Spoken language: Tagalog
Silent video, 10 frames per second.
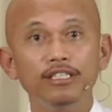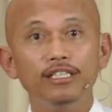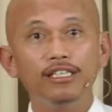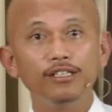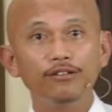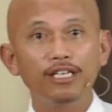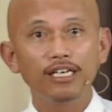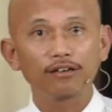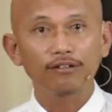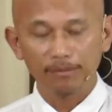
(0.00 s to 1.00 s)
inyo din
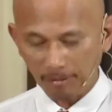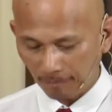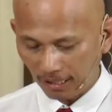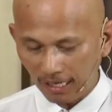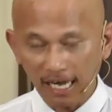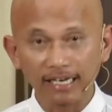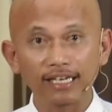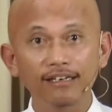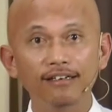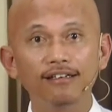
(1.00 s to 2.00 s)
akong
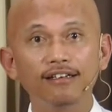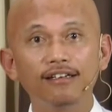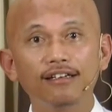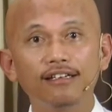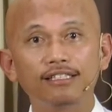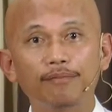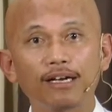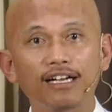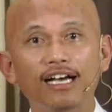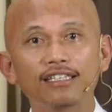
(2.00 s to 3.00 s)
ipapanalangin
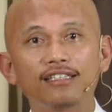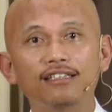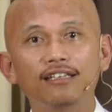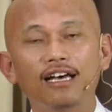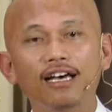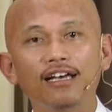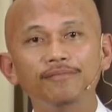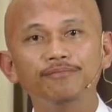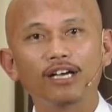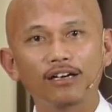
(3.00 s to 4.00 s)
sapagkat uh,
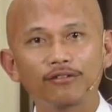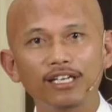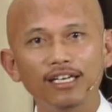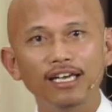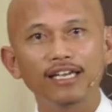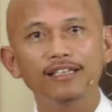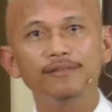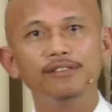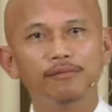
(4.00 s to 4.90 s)
ako din ay